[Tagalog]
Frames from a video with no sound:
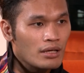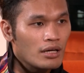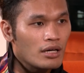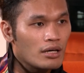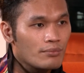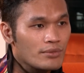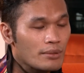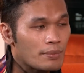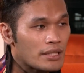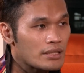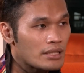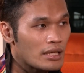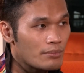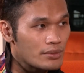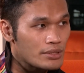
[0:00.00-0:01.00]
um, the
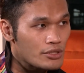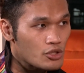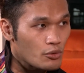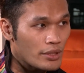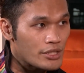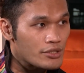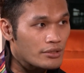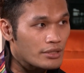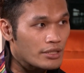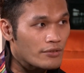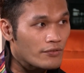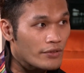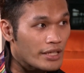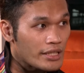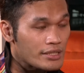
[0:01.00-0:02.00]
pandemic situation na
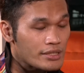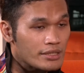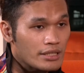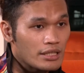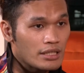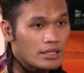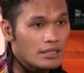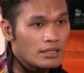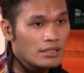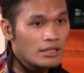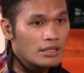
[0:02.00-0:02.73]
fresh na